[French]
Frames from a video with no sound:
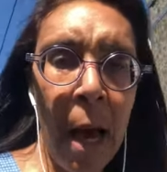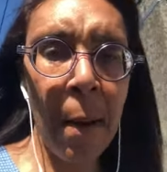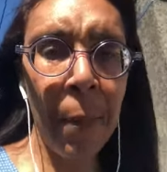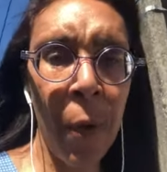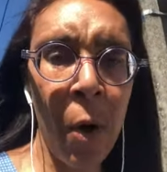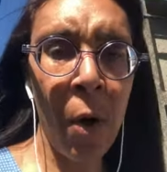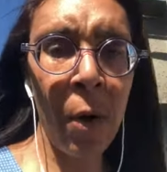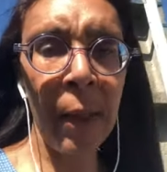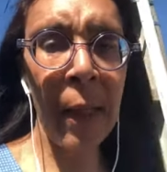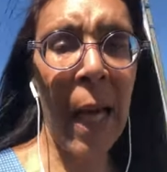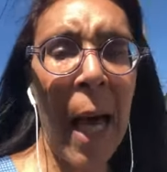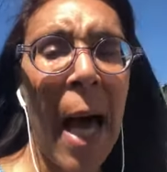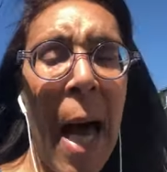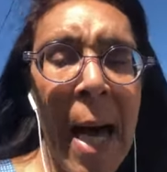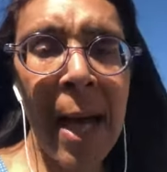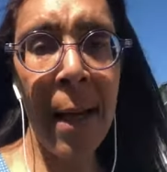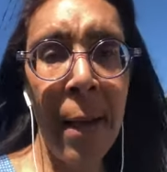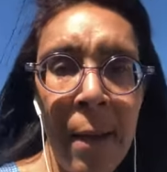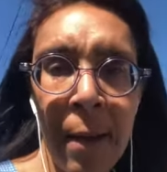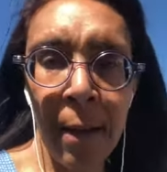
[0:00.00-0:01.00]
apprendre
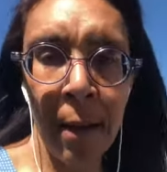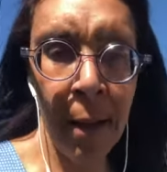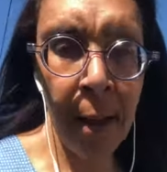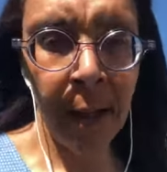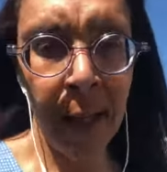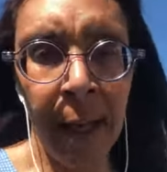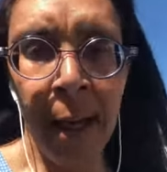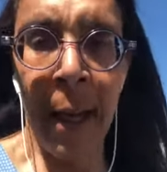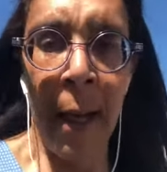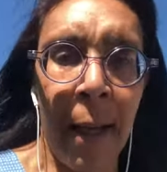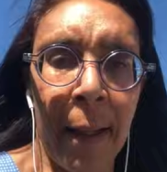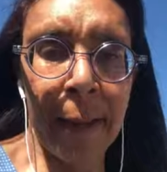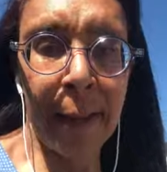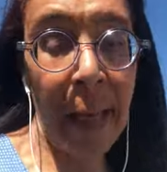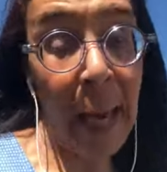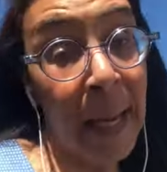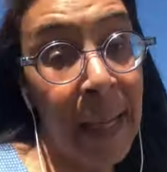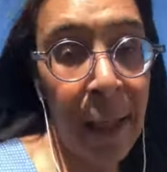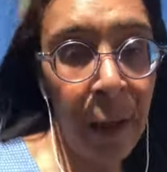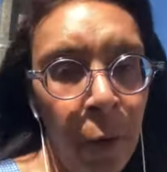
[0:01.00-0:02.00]
à
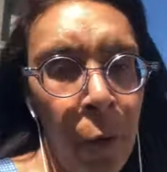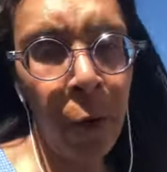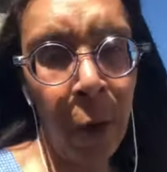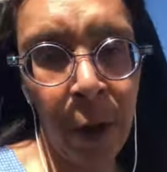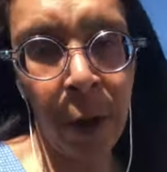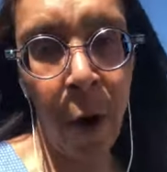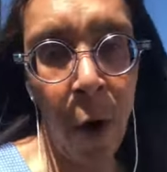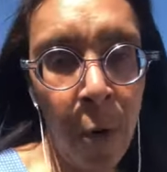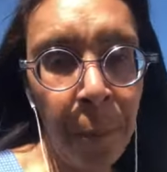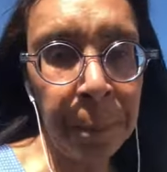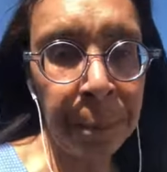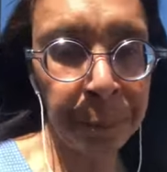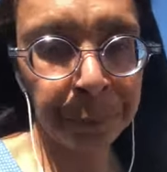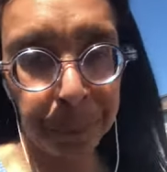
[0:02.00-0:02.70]
trahir le clan.